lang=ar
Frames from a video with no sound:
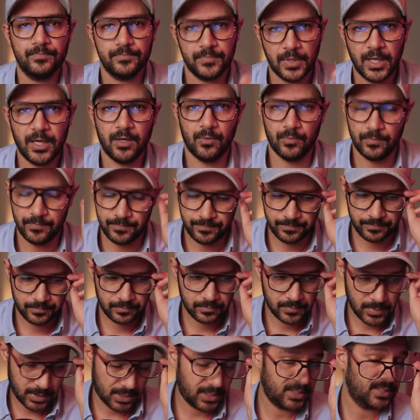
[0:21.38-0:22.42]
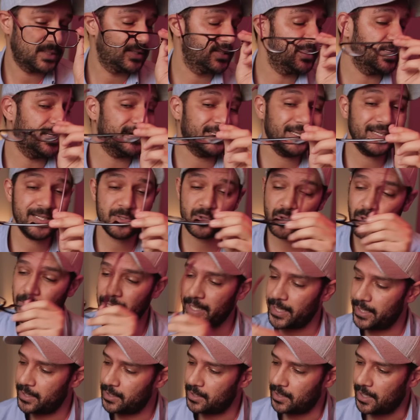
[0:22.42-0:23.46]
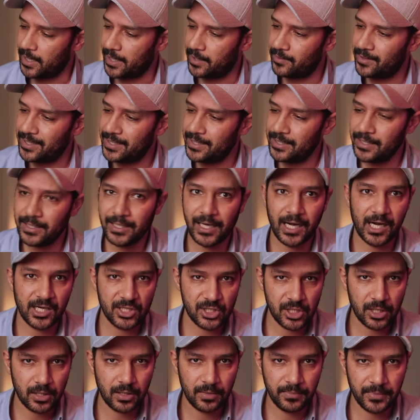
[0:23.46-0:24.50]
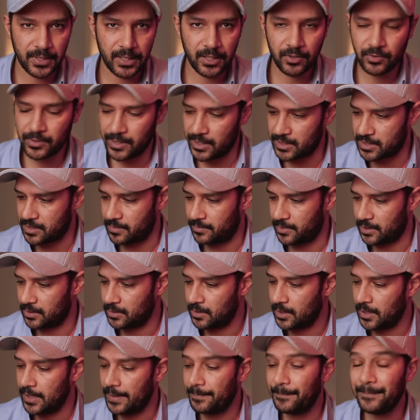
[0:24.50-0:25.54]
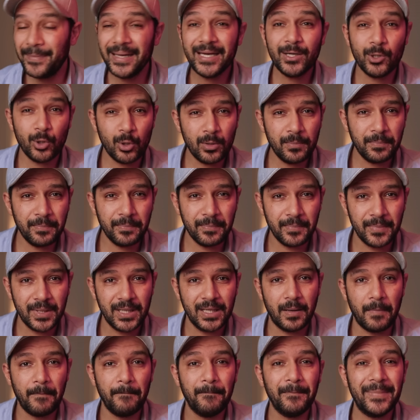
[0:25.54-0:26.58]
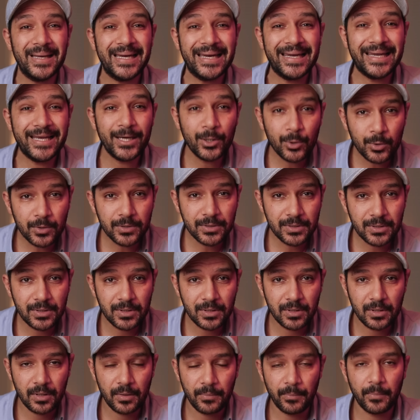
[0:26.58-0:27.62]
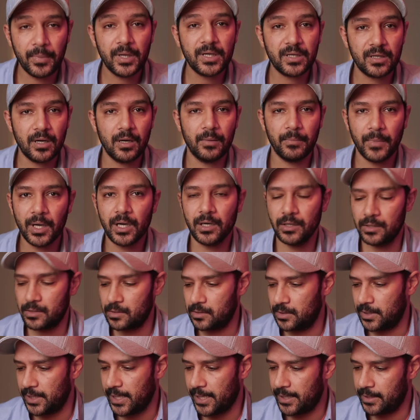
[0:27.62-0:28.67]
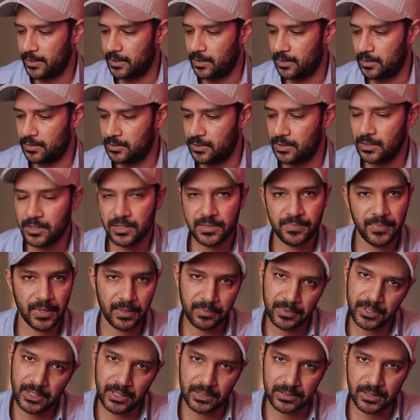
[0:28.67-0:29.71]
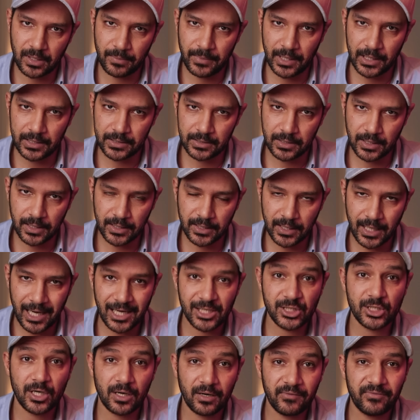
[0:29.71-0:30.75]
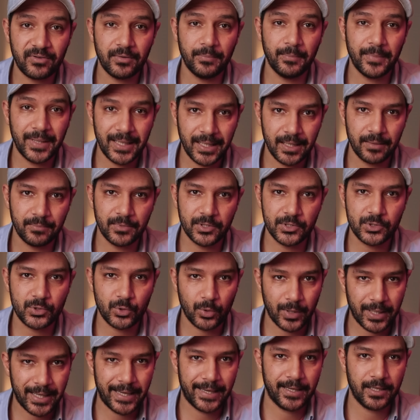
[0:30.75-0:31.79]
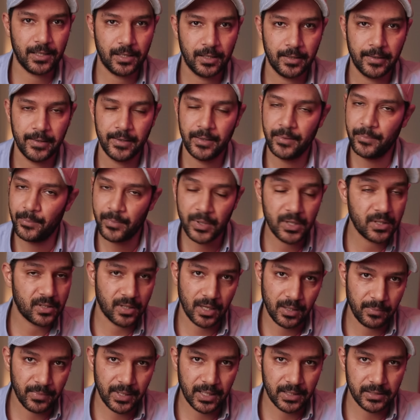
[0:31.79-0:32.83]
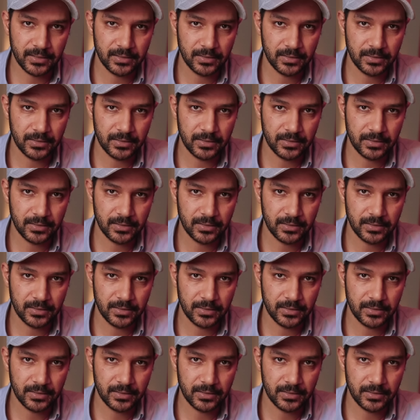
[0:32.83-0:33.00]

حلو تعداد السكان حوالي 10 مليون نسمه منهم مليون بره المجر يعني دي نسبة كبيرة طبعا يعني 10% من السكان بره البلد